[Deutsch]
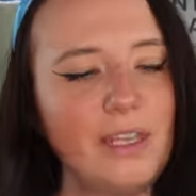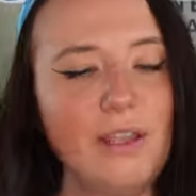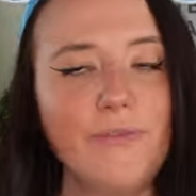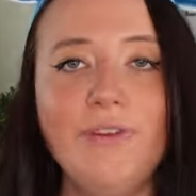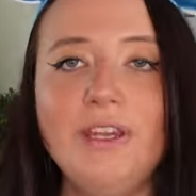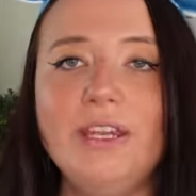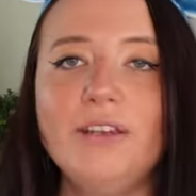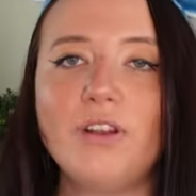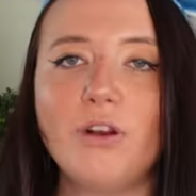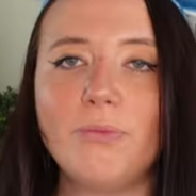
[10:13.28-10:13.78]

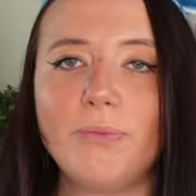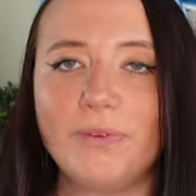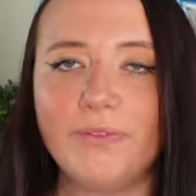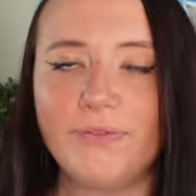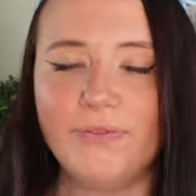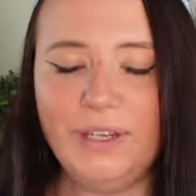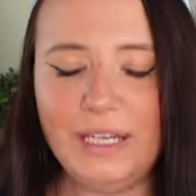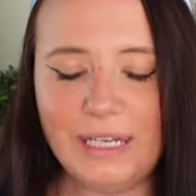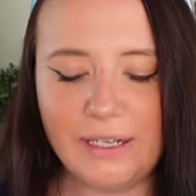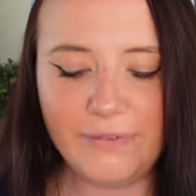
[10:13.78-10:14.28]
Vielen,
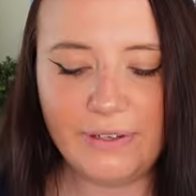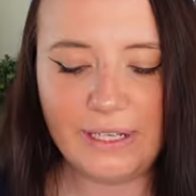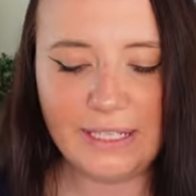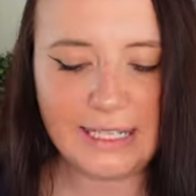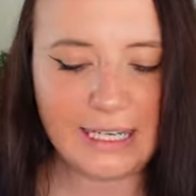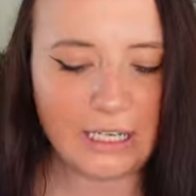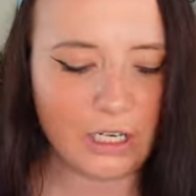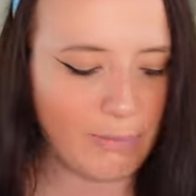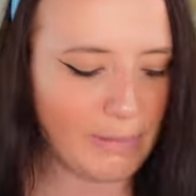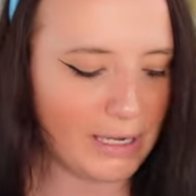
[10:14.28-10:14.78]
vielen, vielen
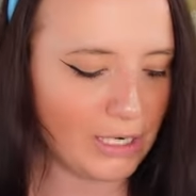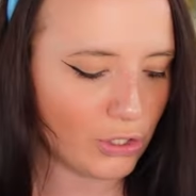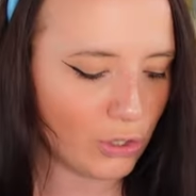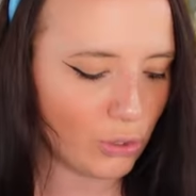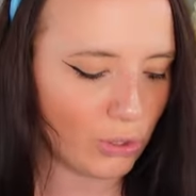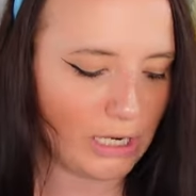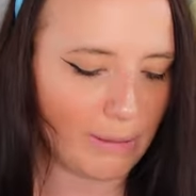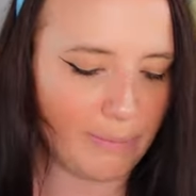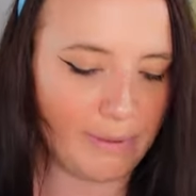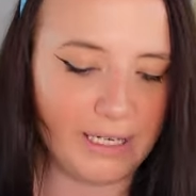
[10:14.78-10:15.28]
Dank nochmal an
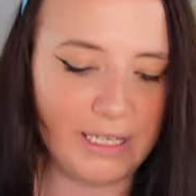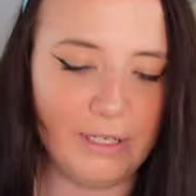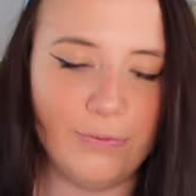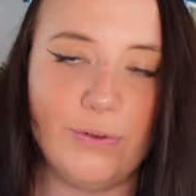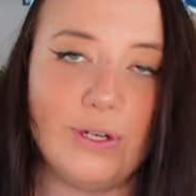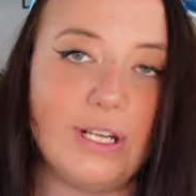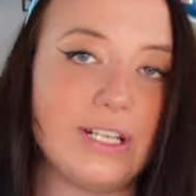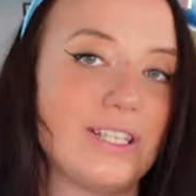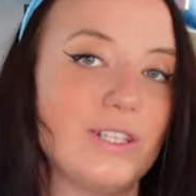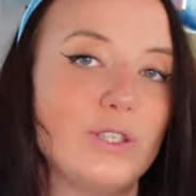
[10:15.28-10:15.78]
Sugar Buddy
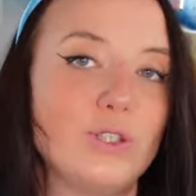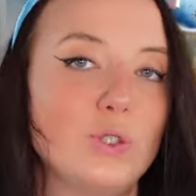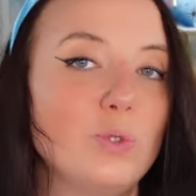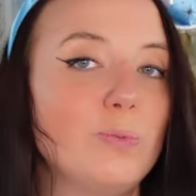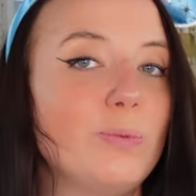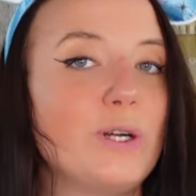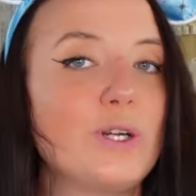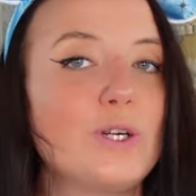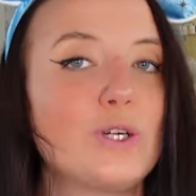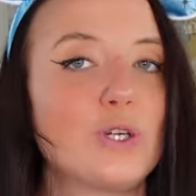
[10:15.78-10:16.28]
für das
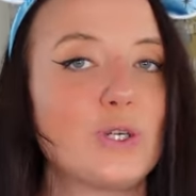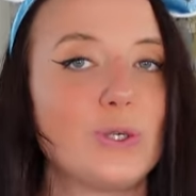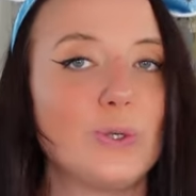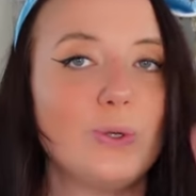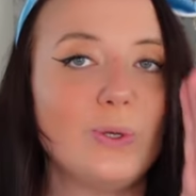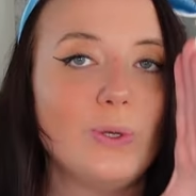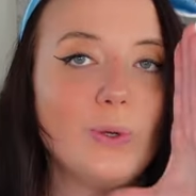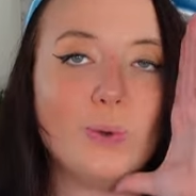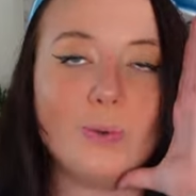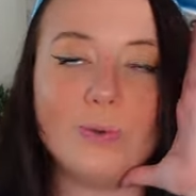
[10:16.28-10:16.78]
super
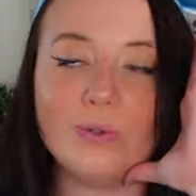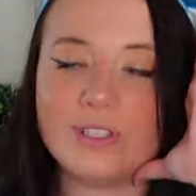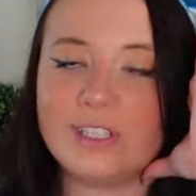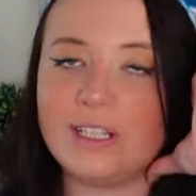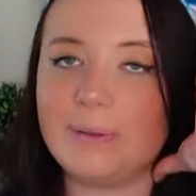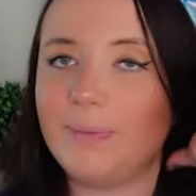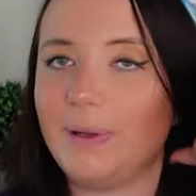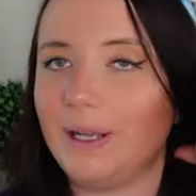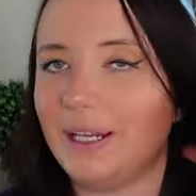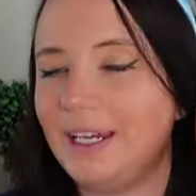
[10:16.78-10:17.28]
schöne
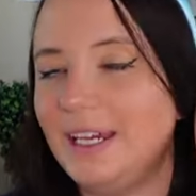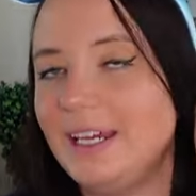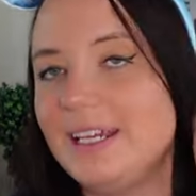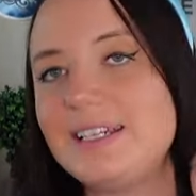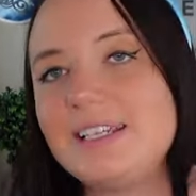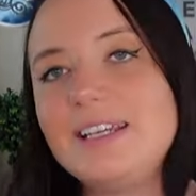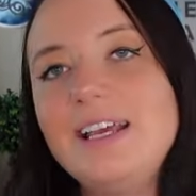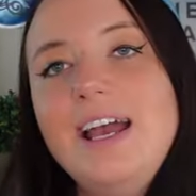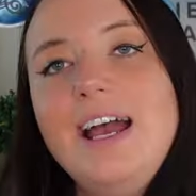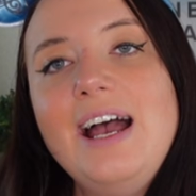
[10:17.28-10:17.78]

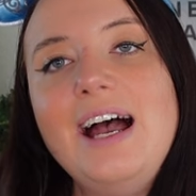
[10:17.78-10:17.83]
Osterpaket.